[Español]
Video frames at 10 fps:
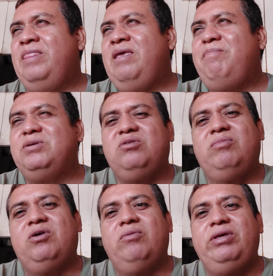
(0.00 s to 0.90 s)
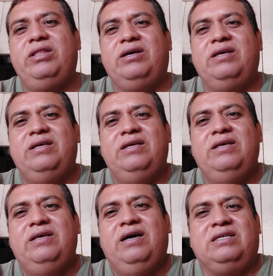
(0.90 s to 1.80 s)
ya pasó a mejor vida.
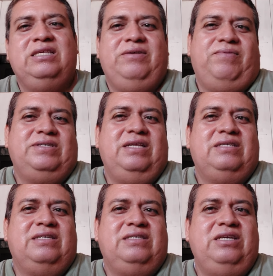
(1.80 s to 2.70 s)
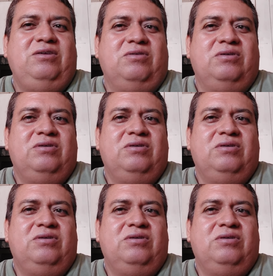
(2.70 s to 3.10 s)
Así de fácil y sencillo.